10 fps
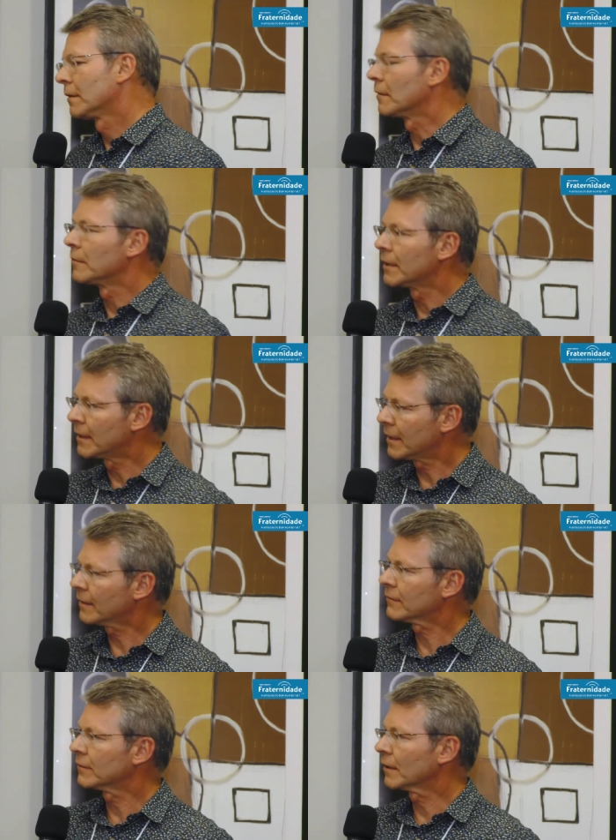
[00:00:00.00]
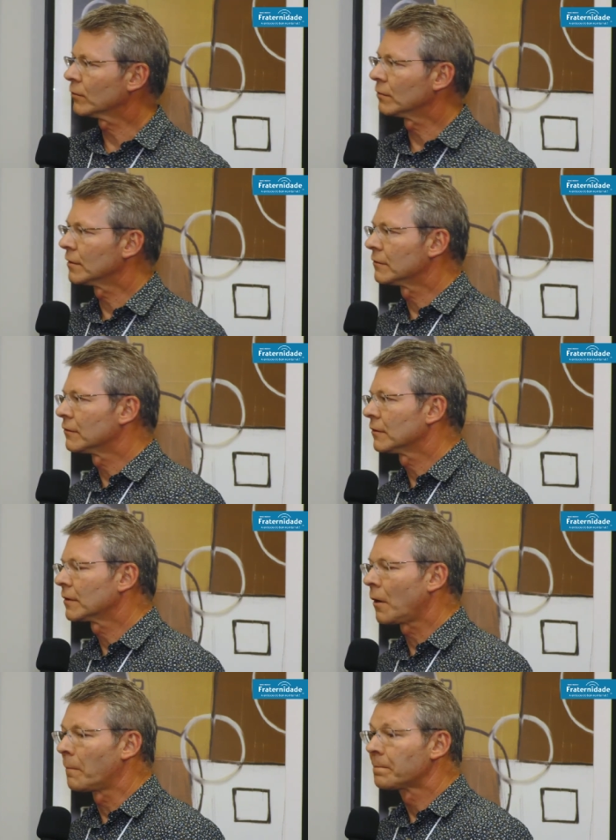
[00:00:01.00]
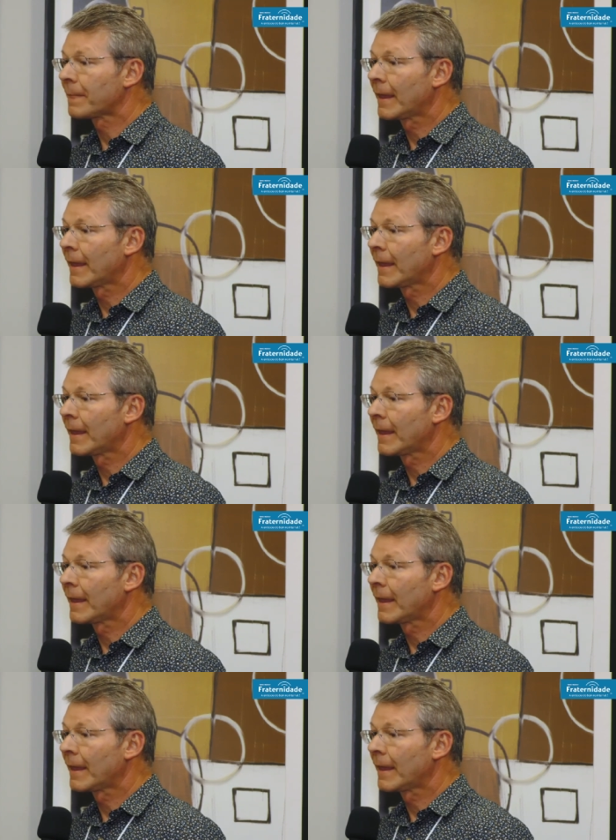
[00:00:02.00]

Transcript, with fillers: Também tem assinatura digital.